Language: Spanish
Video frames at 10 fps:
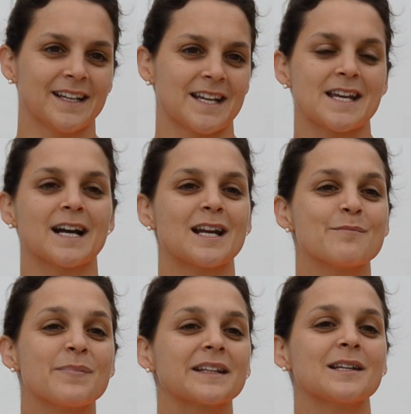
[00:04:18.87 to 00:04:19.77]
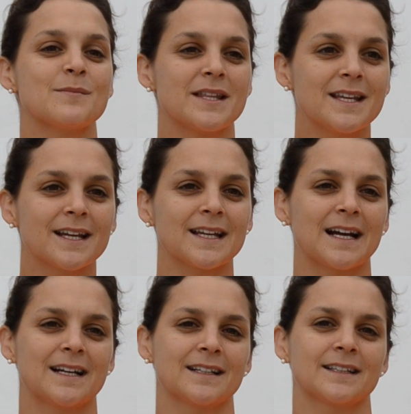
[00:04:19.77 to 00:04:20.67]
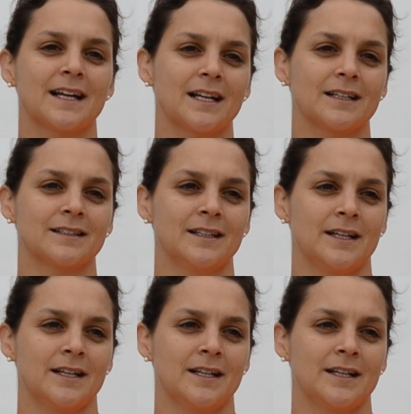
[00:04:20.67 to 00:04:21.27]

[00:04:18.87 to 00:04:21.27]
ya gran parte de mi día ya, ya